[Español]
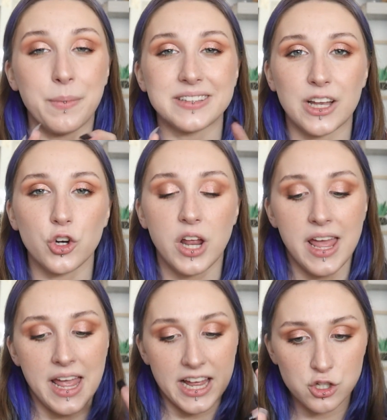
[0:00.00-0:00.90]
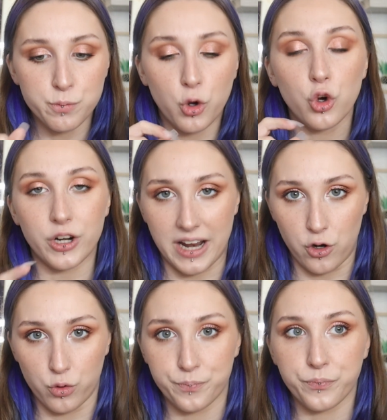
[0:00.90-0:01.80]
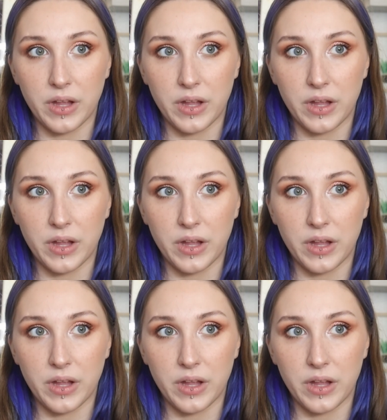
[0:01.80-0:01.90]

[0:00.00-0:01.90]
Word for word: El pantalón es un poco raro.